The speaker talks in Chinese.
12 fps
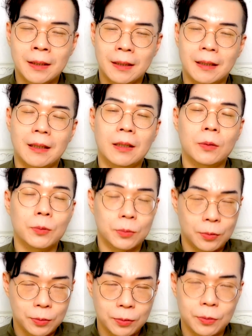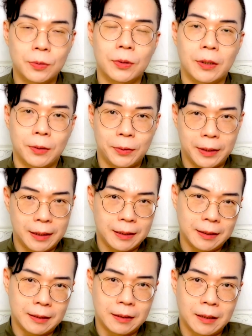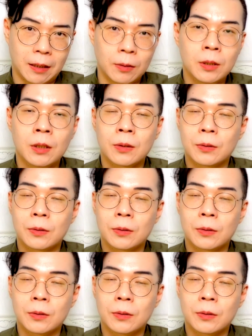那当然录取率也会很高。